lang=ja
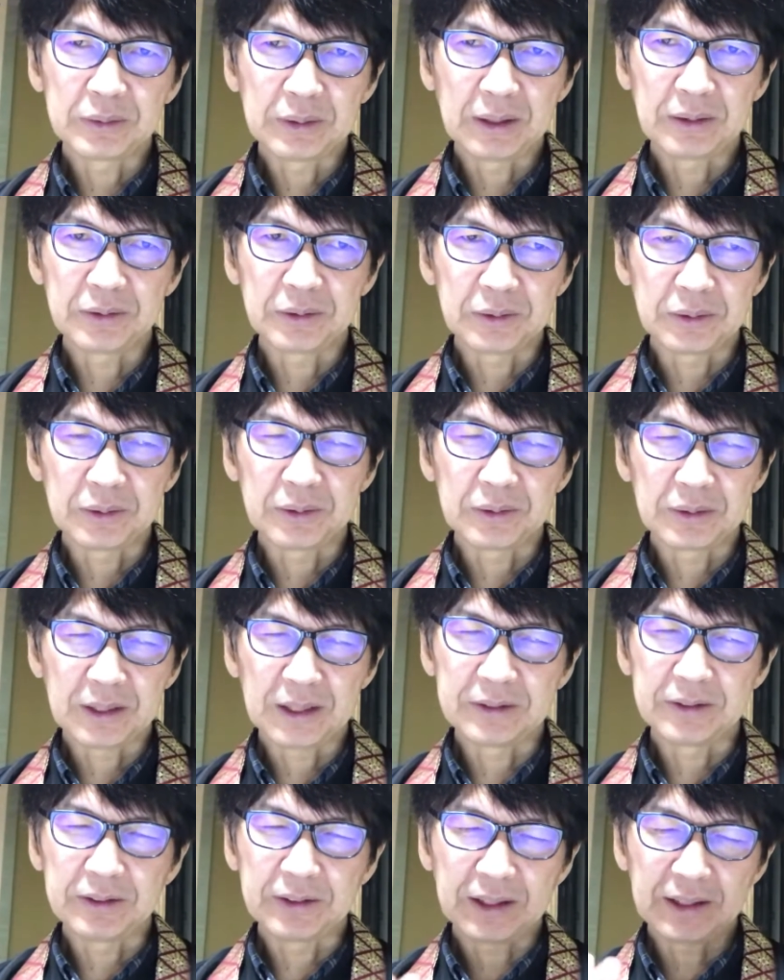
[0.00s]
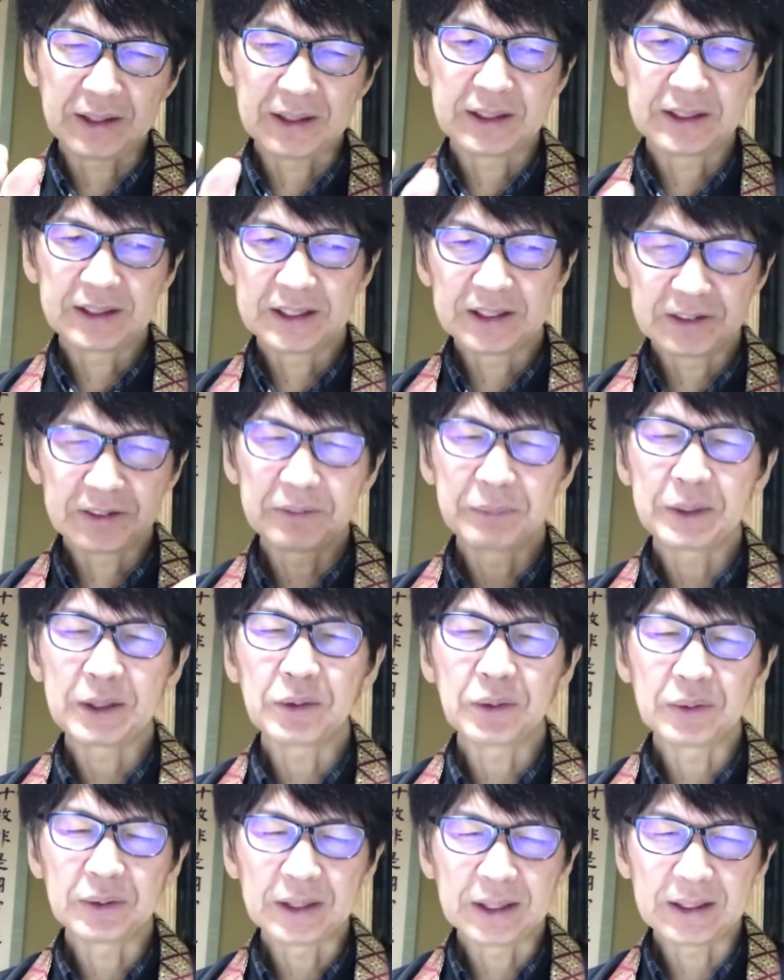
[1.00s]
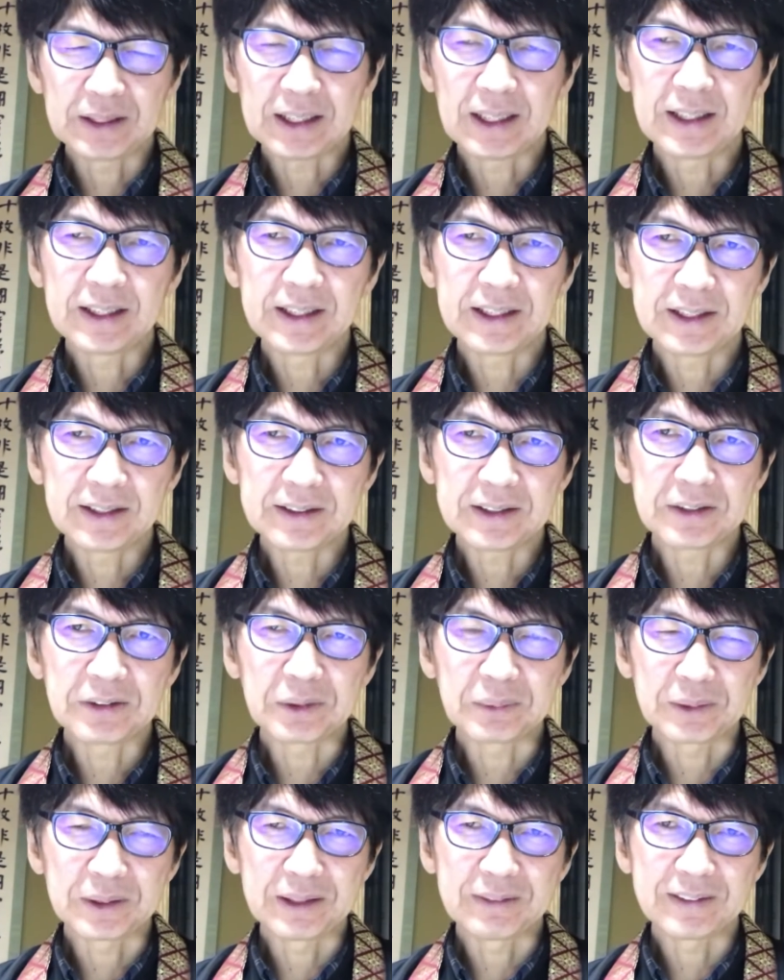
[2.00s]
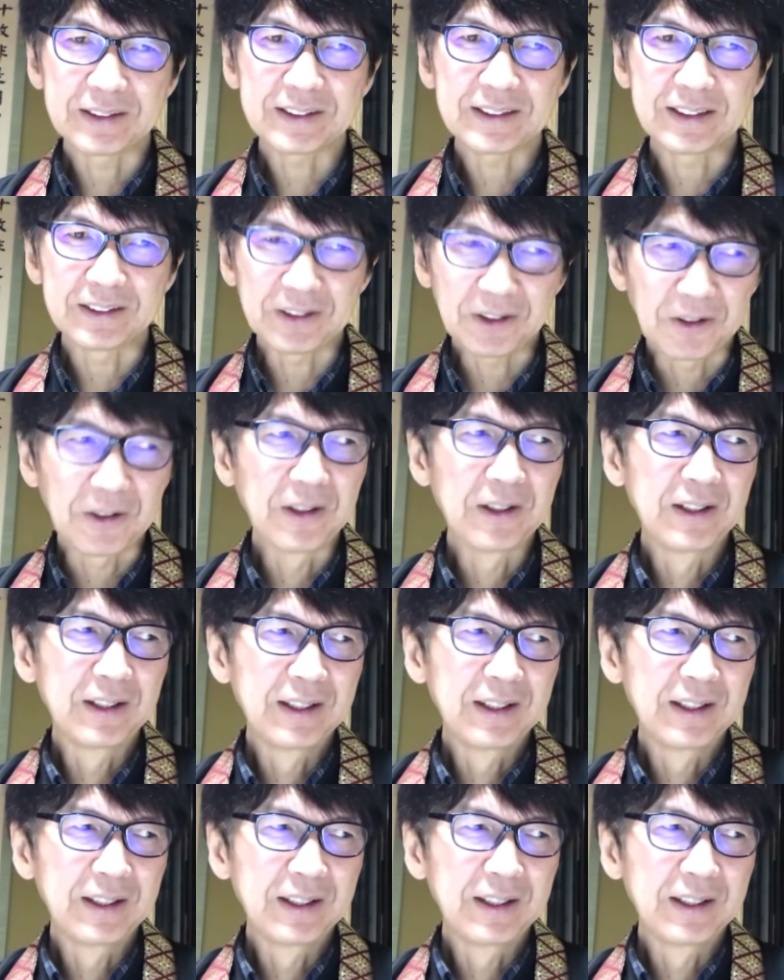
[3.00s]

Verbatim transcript: あのなんていうかな沈み込んで大変やったと思いますけど、